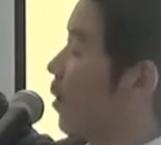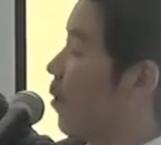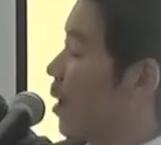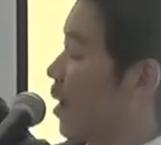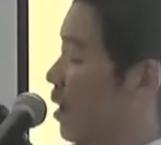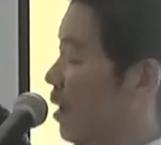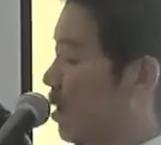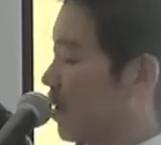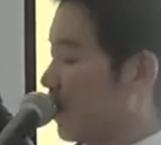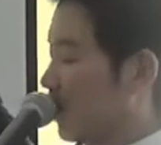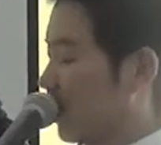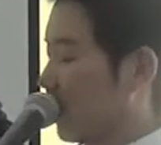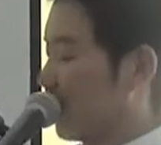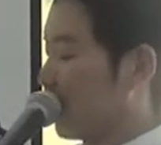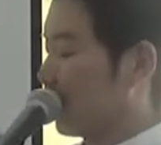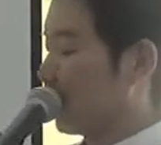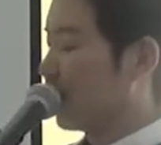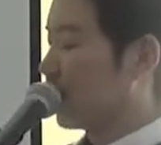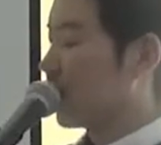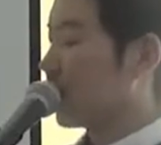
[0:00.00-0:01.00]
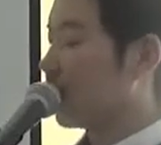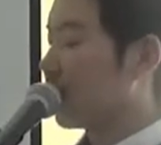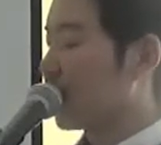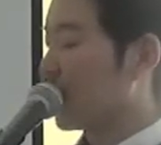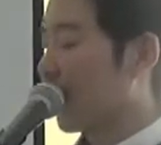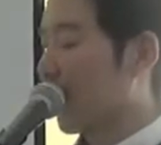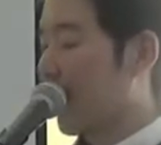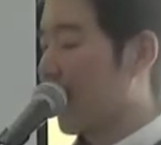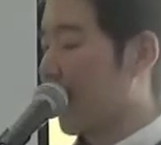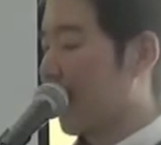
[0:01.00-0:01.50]
われるという意
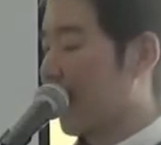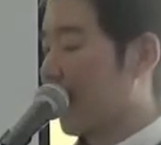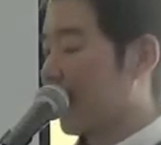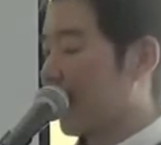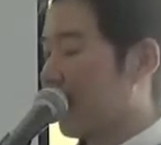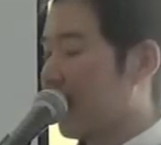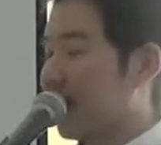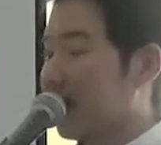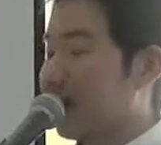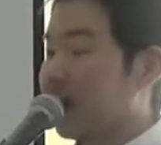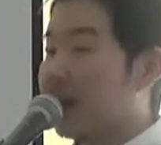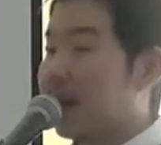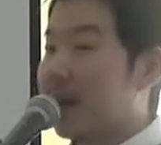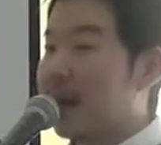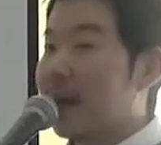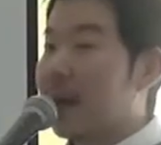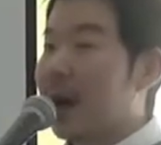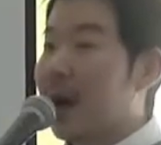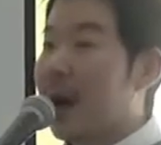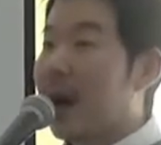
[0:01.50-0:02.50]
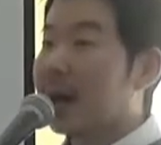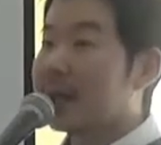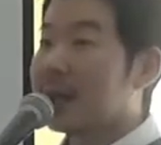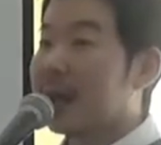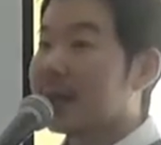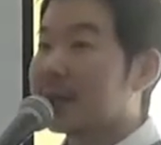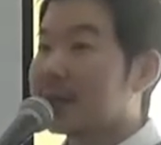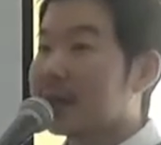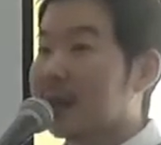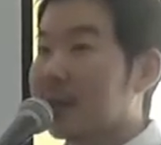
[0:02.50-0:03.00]
味は、あ
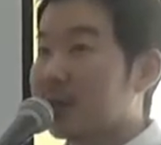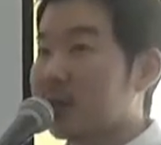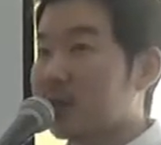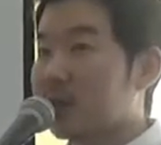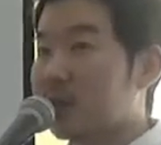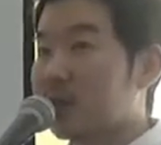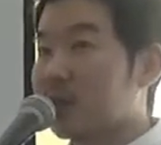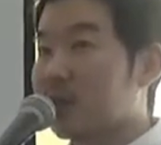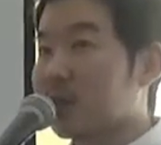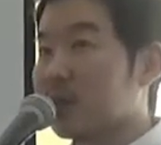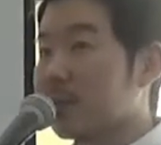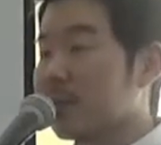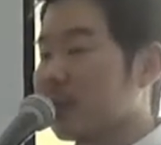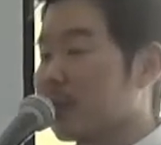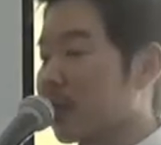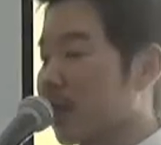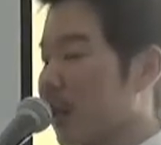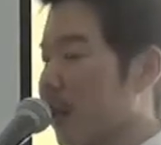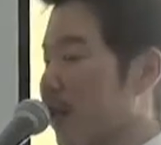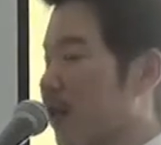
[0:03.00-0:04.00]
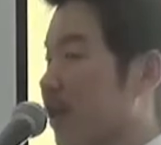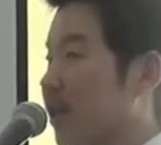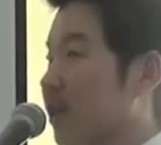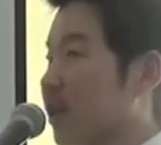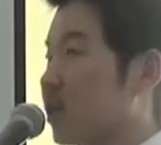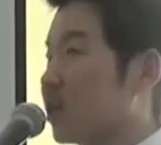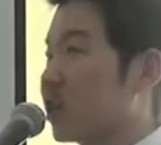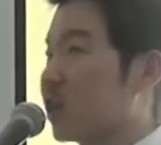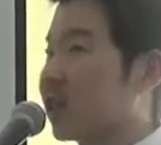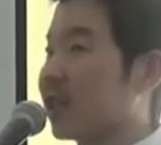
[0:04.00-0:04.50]
なたの罪が
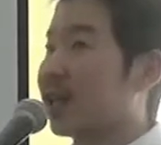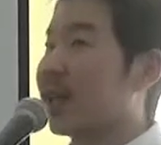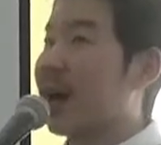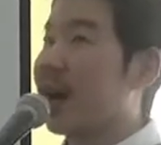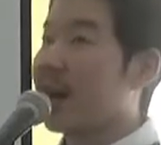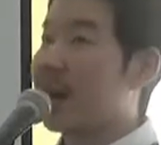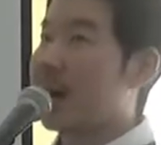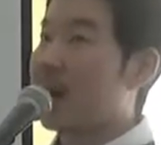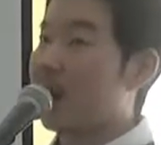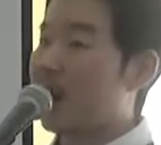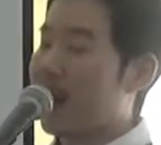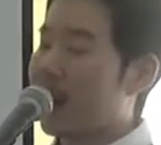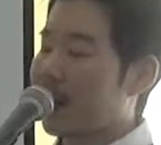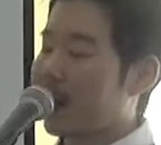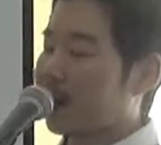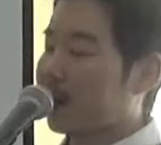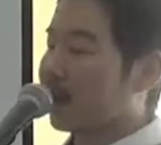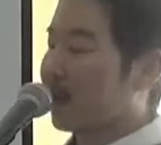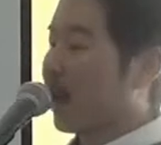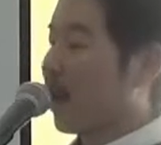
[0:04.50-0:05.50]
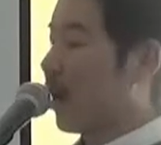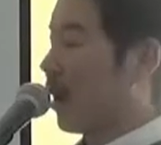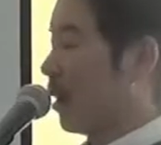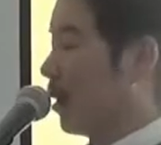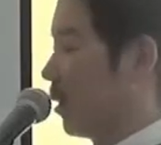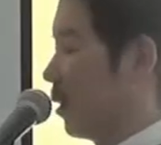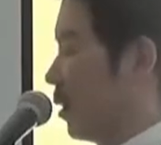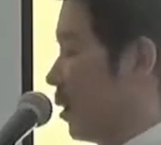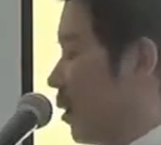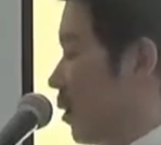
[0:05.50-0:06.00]
支払われた
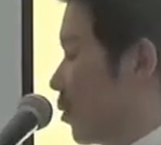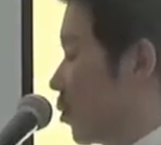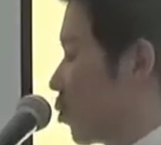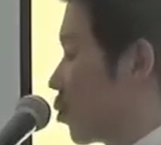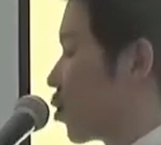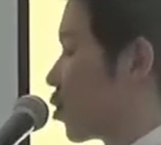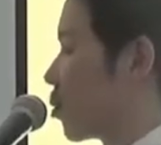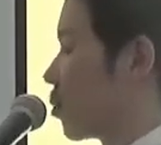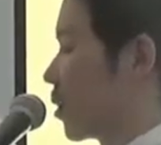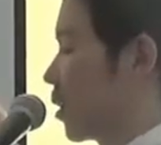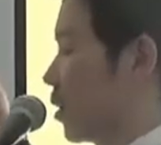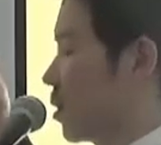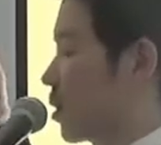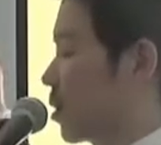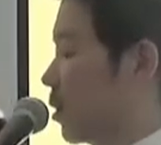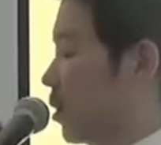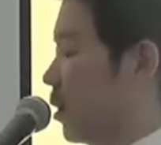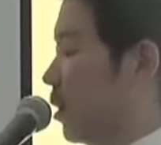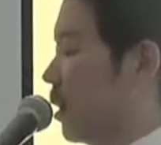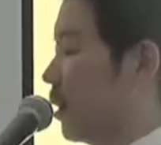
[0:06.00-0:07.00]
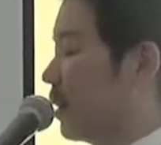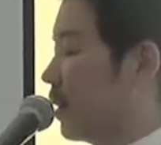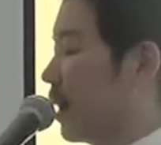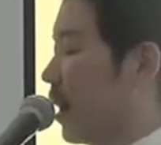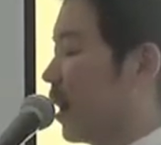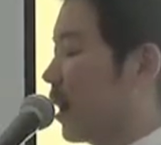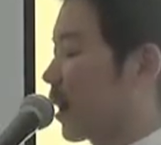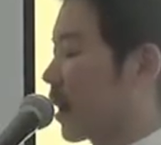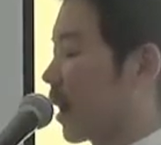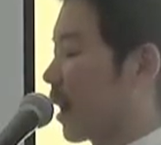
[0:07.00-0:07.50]
という意味です。
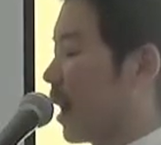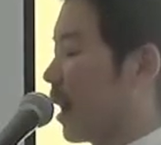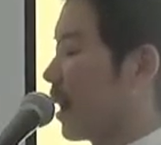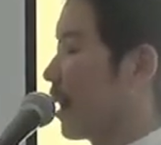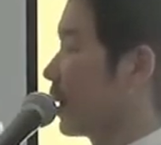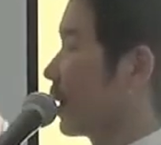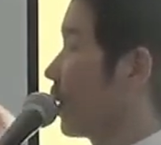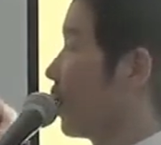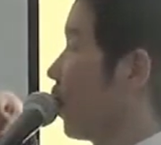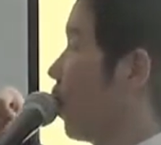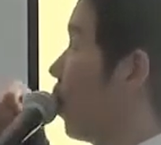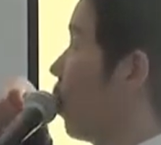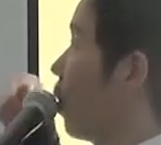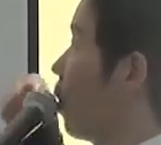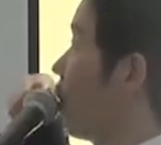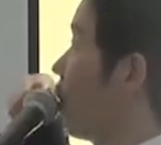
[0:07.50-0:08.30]
誰かがあなたの